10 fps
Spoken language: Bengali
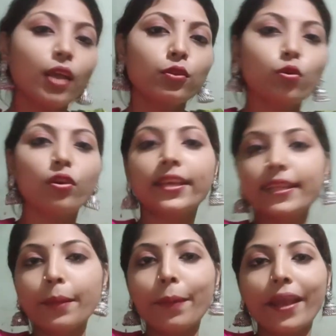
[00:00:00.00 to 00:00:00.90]
তো
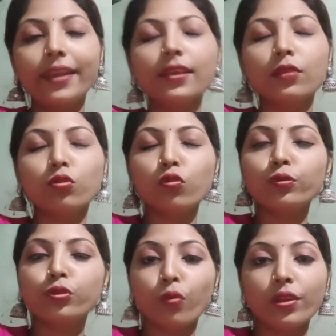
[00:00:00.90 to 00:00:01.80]
খিদে পাইনি কিন্তু খুব
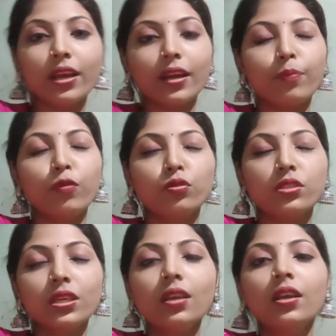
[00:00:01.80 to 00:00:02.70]
শরীর খারাপ
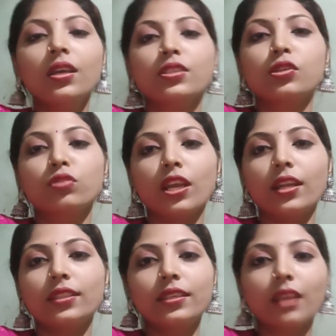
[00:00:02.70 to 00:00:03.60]
করছে যেহেতু
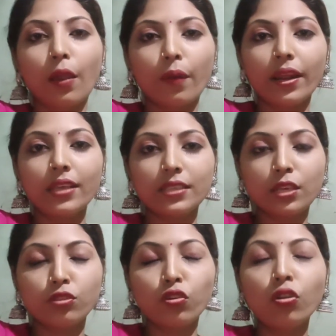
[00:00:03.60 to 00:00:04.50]
সারাদিন খাওয়া নেই
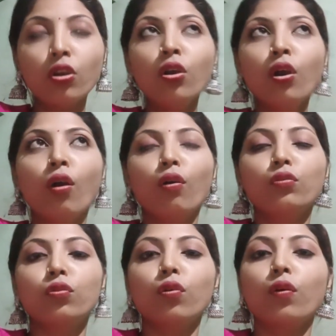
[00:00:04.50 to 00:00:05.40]
সেই জন্য
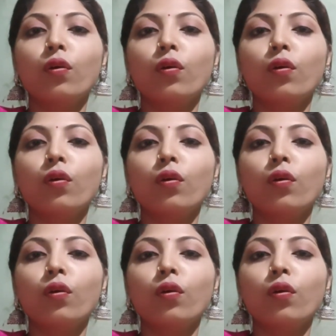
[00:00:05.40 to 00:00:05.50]
তো